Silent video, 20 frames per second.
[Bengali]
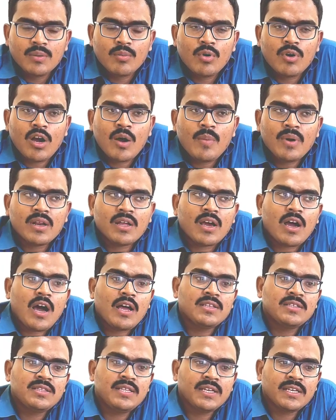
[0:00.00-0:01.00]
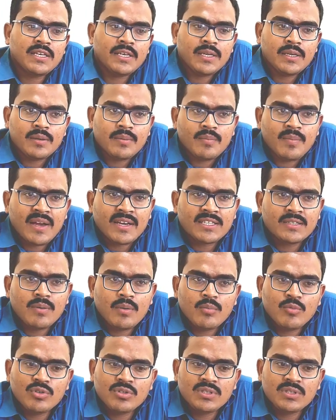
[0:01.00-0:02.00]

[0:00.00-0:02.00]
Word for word: এবং আমার কাজ থেকে ম্যাক্সিমাম